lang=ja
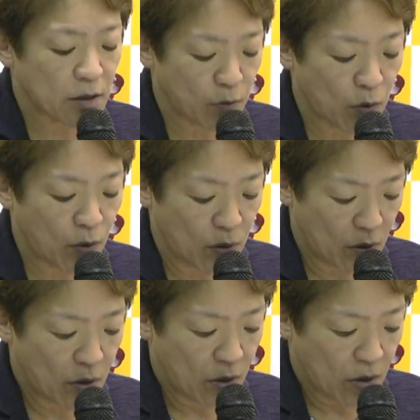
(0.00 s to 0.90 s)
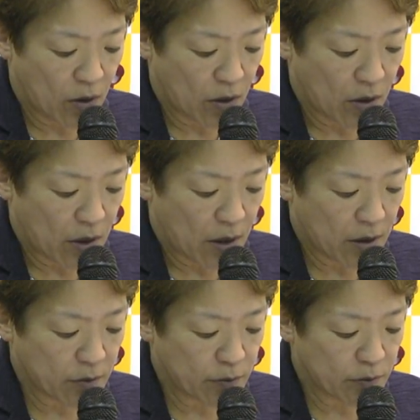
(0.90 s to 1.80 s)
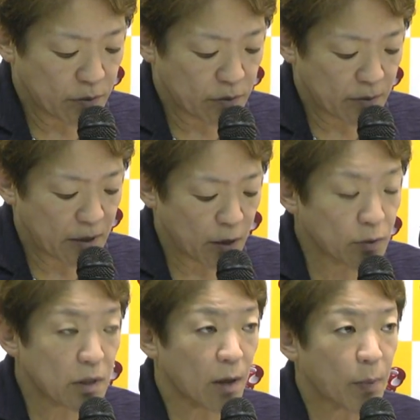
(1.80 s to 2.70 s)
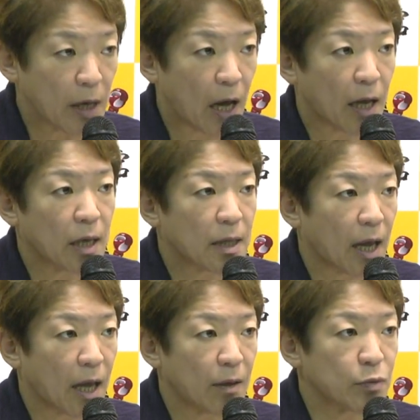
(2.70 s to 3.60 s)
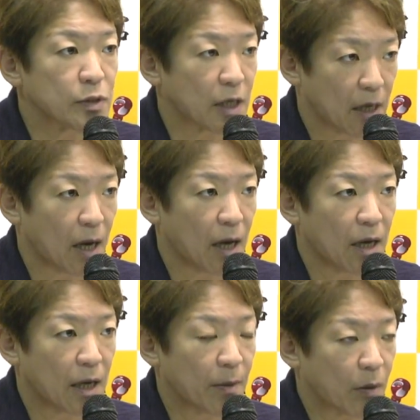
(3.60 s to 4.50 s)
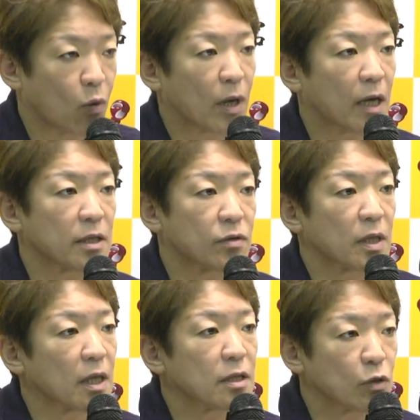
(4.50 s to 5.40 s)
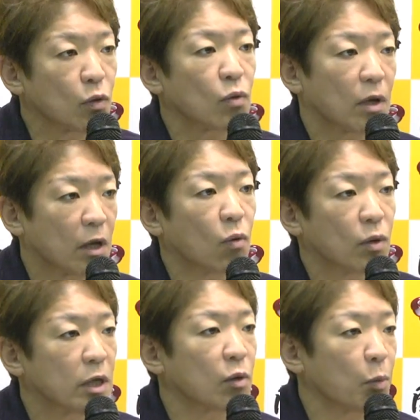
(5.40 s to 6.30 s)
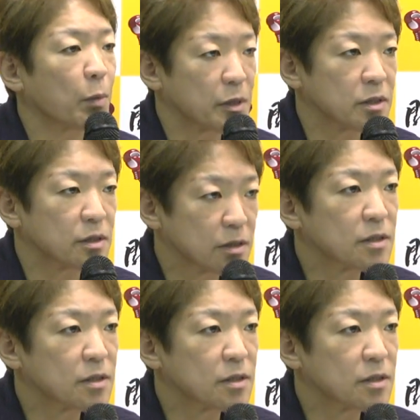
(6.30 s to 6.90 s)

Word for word: ども、基本的にはやっぱりアゲインでブルちゃんが声かけてくれたっていうところが大きいと思います。